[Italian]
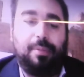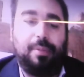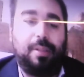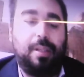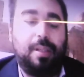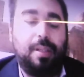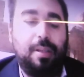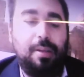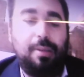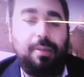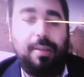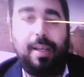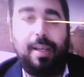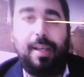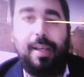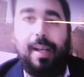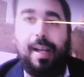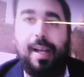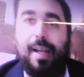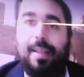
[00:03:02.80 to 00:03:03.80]
io da
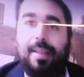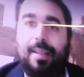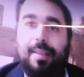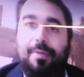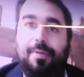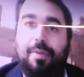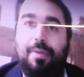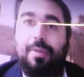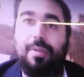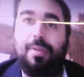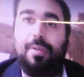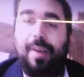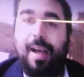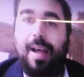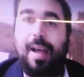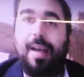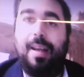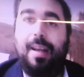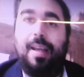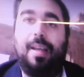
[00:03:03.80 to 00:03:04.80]
grande voglio
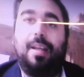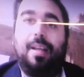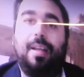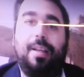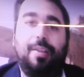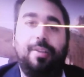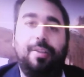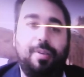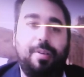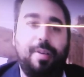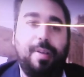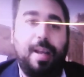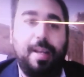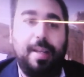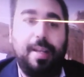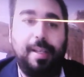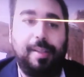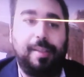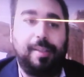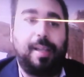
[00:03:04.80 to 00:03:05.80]
fare il
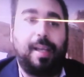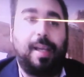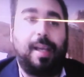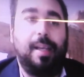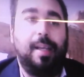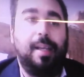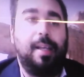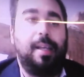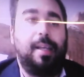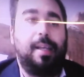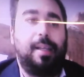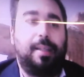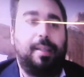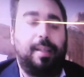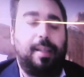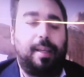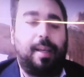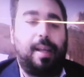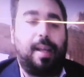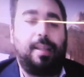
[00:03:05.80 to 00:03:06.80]
giornalista da
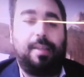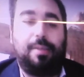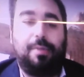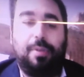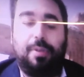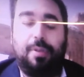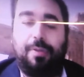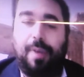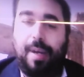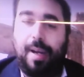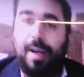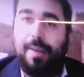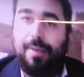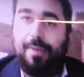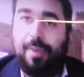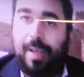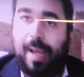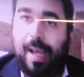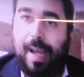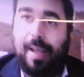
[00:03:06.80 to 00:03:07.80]
grande voglio fare
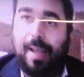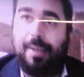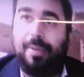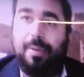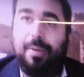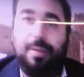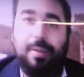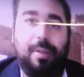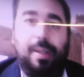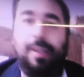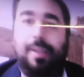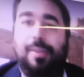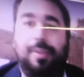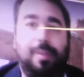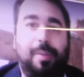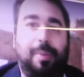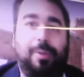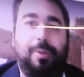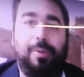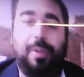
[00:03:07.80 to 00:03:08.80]
l'avvocato eh, insomma
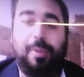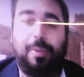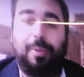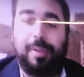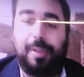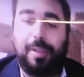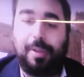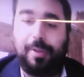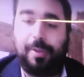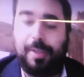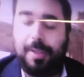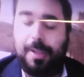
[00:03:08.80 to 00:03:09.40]
tutte queste cose